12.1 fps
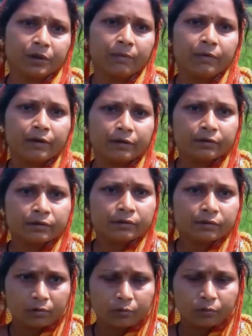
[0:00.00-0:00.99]
বন
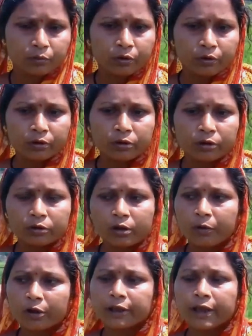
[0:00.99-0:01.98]
দপ্তর বলছে এই
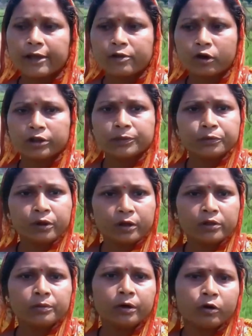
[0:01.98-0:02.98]
ক্ষতিপূরণ দিব ক্ষতিপূরণ
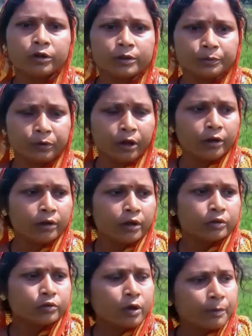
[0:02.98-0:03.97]
সববারেই তো
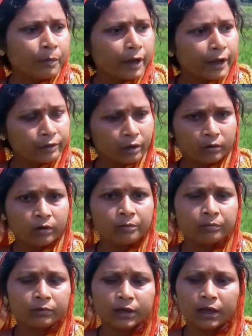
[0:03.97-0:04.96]
এরকম যে
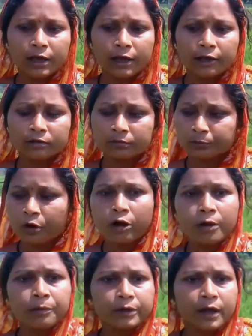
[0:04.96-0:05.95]
ফর্ম ফিল করতে
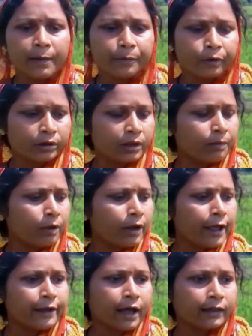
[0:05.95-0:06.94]
বলে হাতে হাতে টাকা
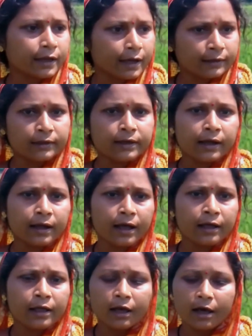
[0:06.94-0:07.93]
আমরা একবারও
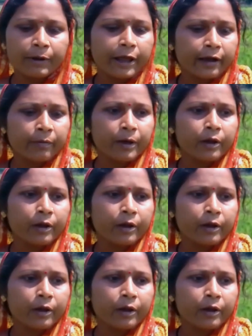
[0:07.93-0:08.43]
টাকা পাইনি